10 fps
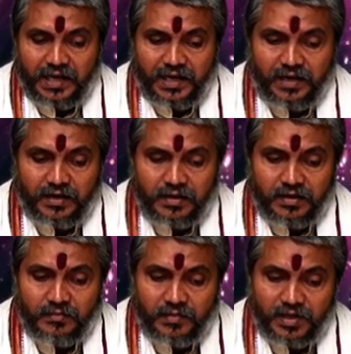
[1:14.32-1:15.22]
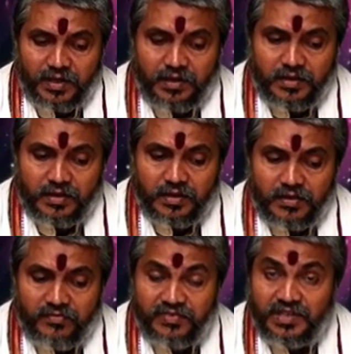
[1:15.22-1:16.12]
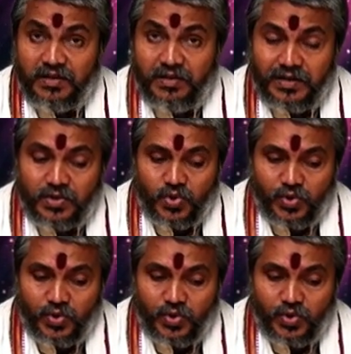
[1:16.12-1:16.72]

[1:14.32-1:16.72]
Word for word: అలాగే మరి విజయవాడకు